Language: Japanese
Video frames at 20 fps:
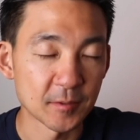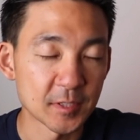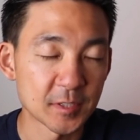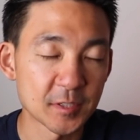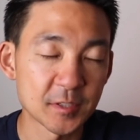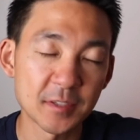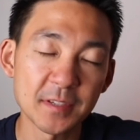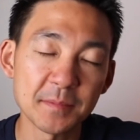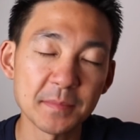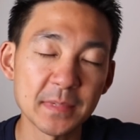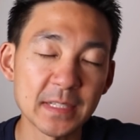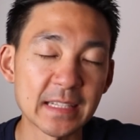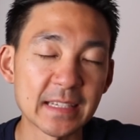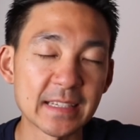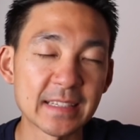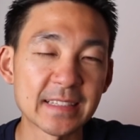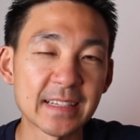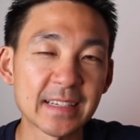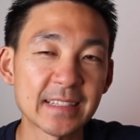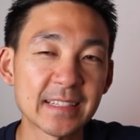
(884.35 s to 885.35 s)
一緒に見てい
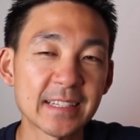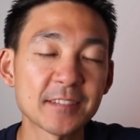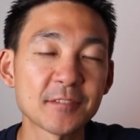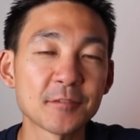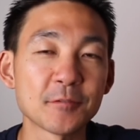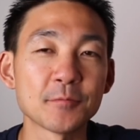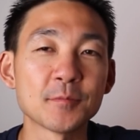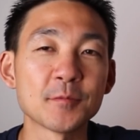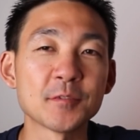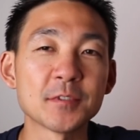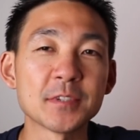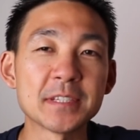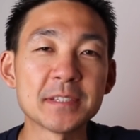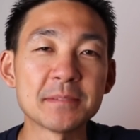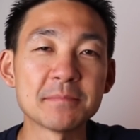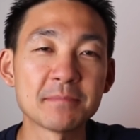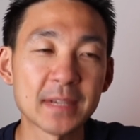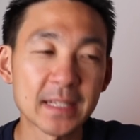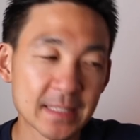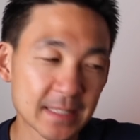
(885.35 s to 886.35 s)
きたいなと思い
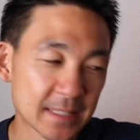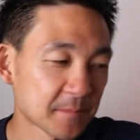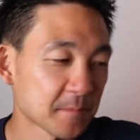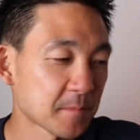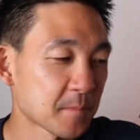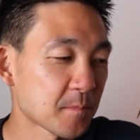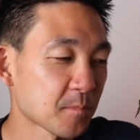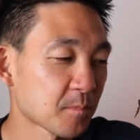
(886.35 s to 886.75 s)
ます。